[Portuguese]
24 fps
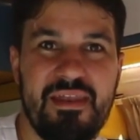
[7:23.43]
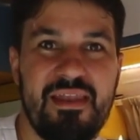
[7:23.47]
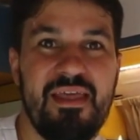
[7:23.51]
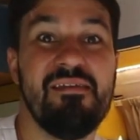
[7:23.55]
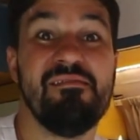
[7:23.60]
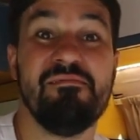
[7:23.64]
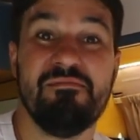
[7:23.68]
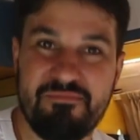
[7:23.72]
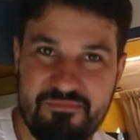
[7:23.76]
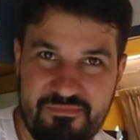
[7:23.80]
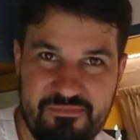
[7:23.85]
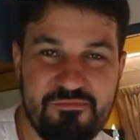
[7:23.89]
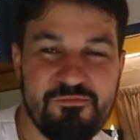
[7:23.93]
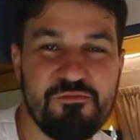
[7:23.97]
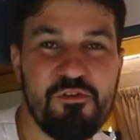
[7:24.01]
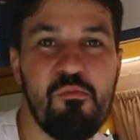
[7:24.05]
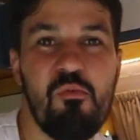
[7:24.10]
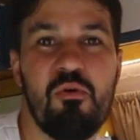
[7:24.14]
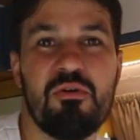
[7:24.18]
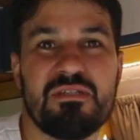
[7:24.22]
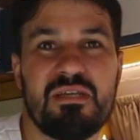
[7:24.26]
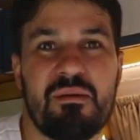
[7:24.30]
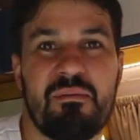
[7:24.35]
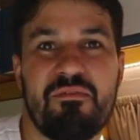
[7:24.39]
né? Vou
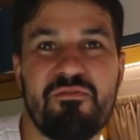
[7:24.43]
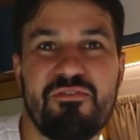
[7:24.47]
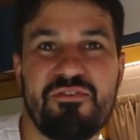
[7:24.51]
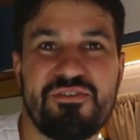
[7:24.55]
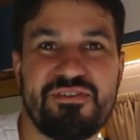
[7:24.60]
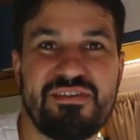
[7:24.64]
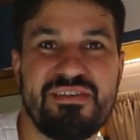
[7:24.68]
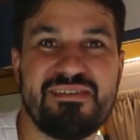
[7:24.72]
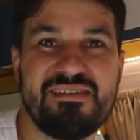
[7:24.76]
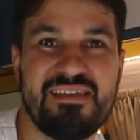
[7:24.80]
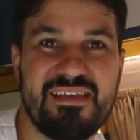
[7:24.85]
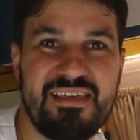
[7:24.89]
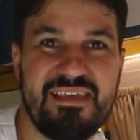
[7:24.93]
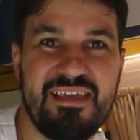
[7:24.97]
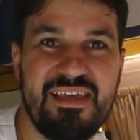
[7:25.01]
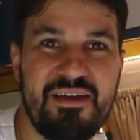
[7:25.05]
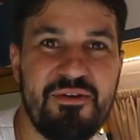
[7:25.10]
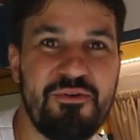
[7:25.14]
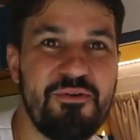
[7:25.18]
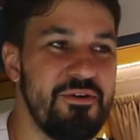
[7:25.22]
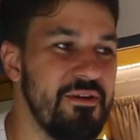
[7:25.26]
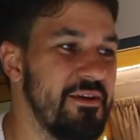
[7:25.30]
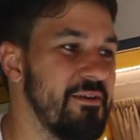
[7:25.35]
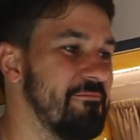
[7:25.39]
mostrar para vocês aqui
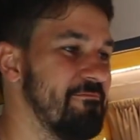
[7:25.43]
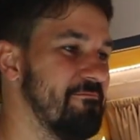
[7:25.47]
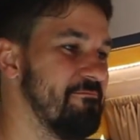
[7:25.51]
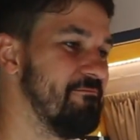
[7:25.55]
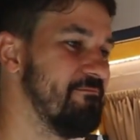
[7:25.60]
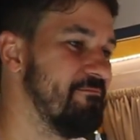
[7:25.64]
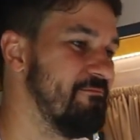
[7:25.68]
agora.